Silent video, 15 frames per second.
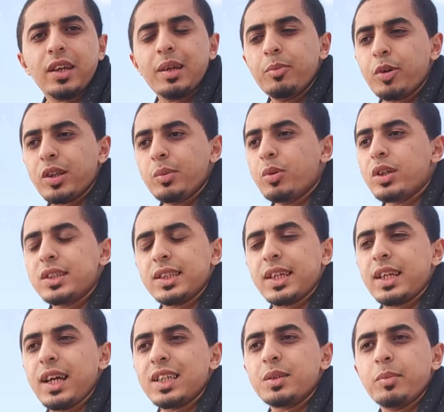ايه المواد اللي ممكن
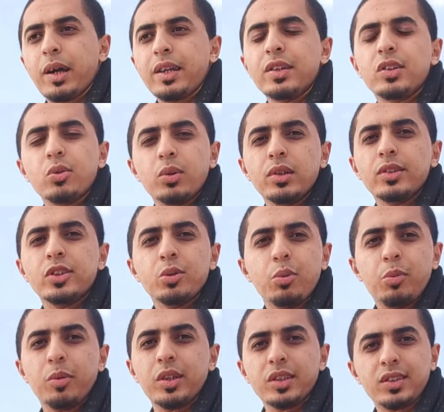تذاكرها عادي مع النت
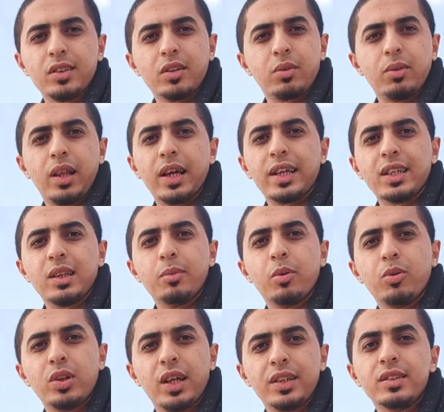واليوتيوب والمنصات والحاجات اللي
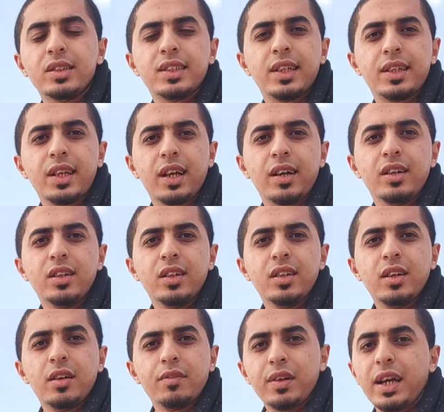موجوده على النت سريعه
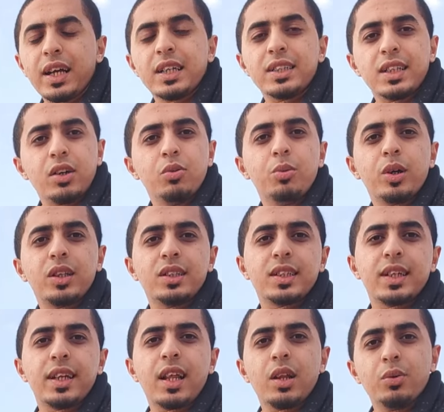في حاجات كتير قوي ممكن
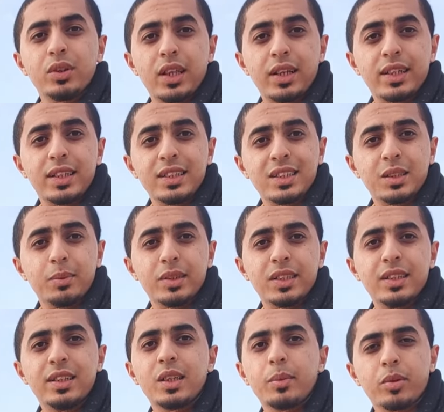تذاكرها لو انت ركزت
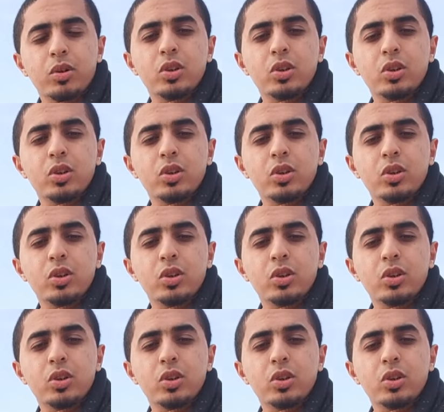بس ان انت